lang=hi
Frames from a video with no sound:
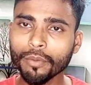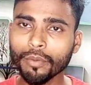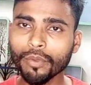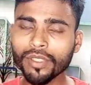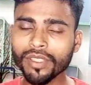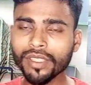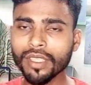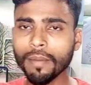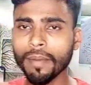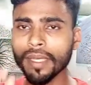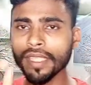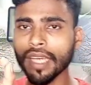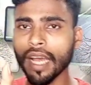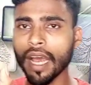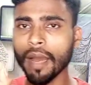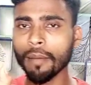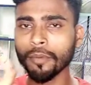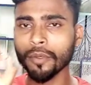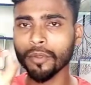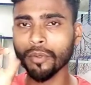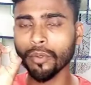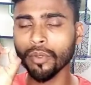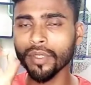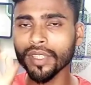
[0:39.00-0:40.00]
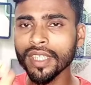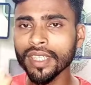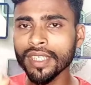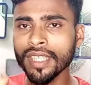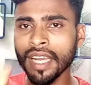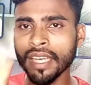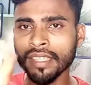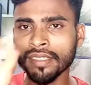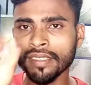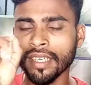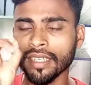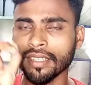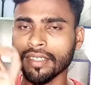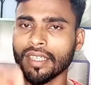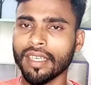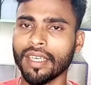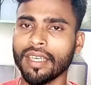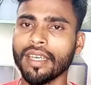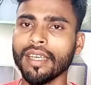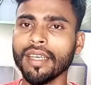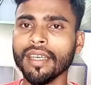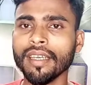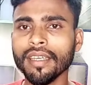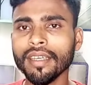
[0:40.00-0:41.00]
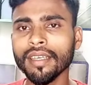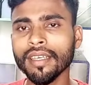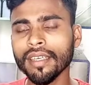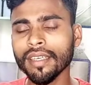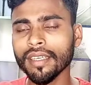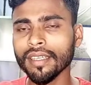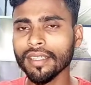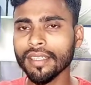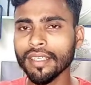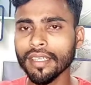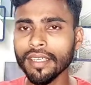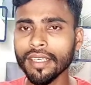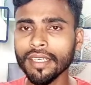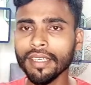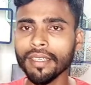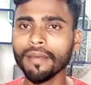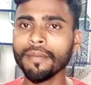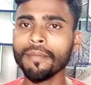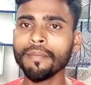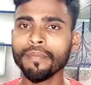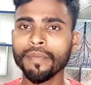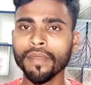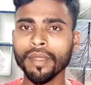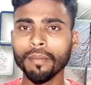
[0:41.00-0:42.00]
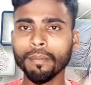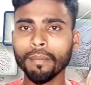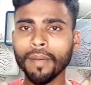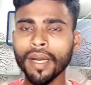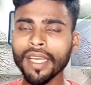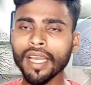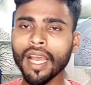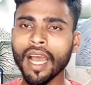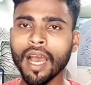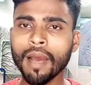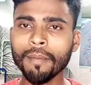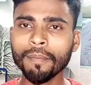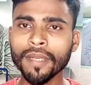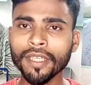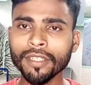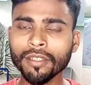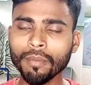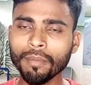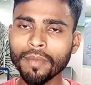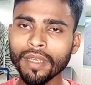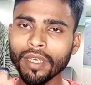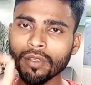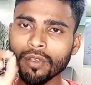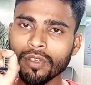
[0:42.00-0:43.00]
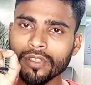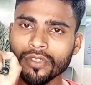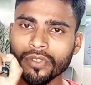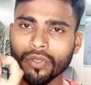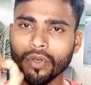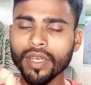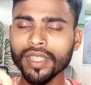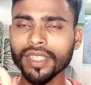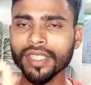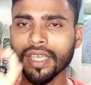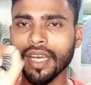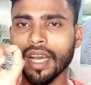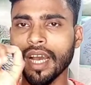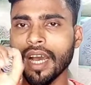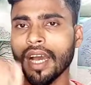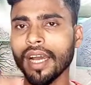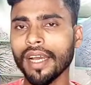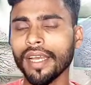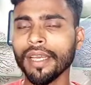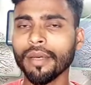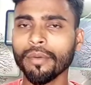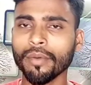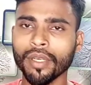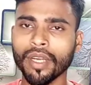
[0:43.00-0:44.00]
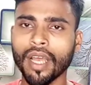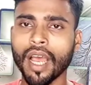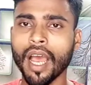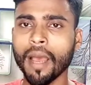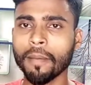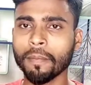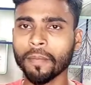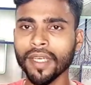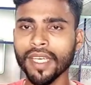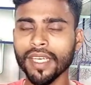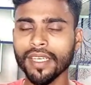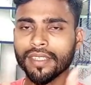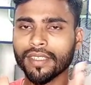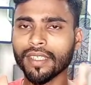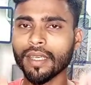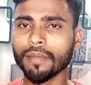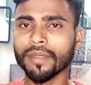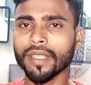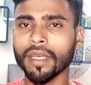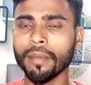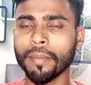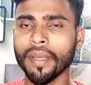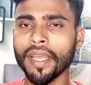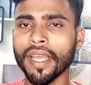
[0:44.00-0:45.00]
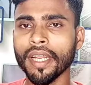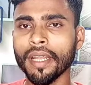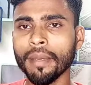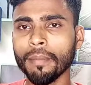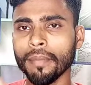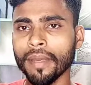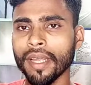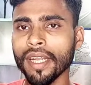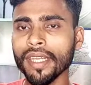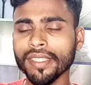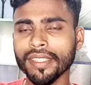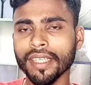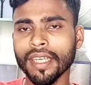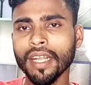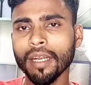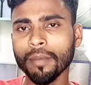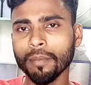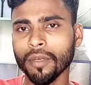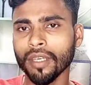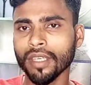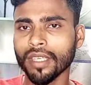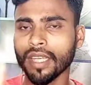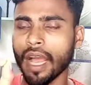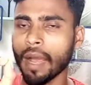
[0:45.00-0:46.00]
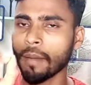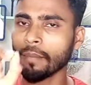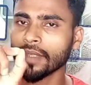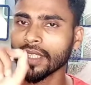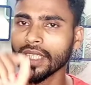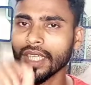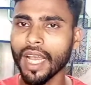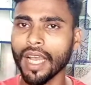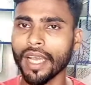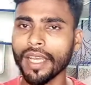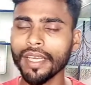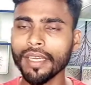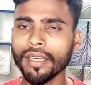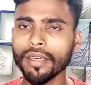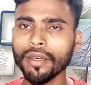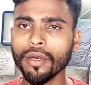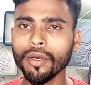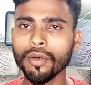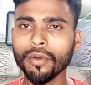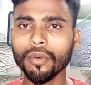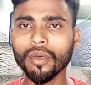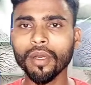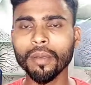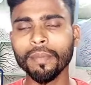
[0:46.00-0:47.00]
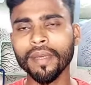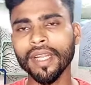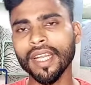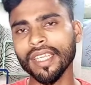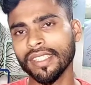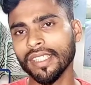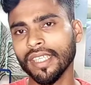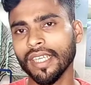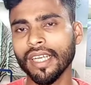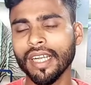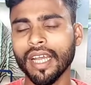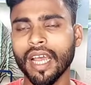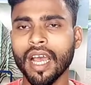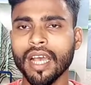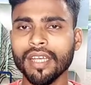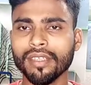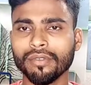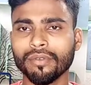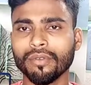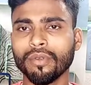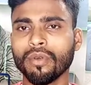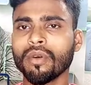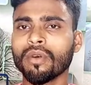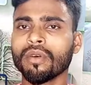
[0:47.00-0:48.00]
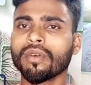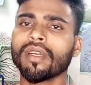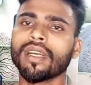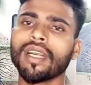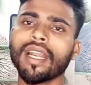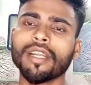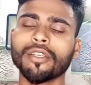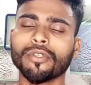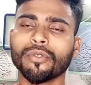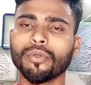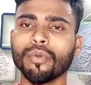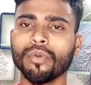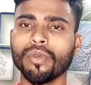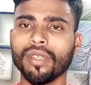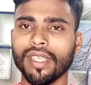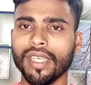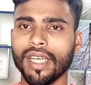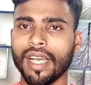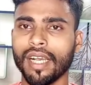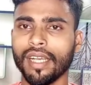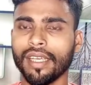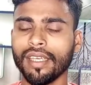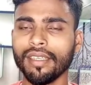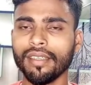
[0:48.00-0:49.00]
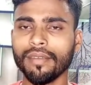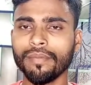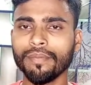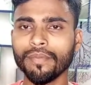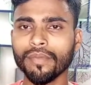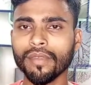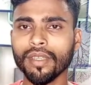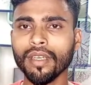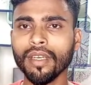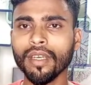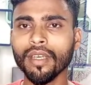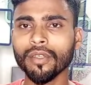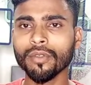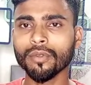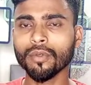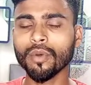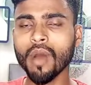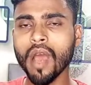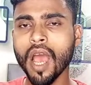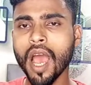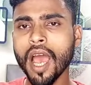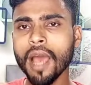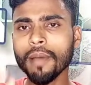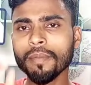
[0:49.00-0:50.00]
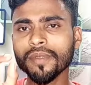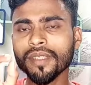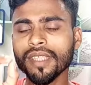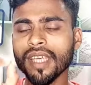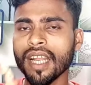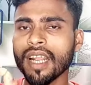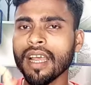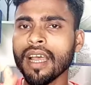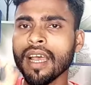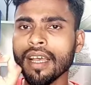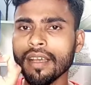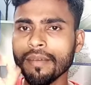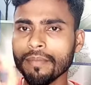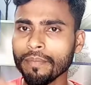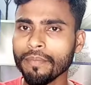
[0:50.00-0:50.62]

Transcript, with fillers: उसके बाद आप खुद ही देख सकते हैं कि भाई आपने तो बिल्कुल सोच कहा है और आपके हिसाब से मैंने मेरी चैनल पर काम किया है और मेरा चैनल आज ग्रो करना शुरू किया है तो आप जरा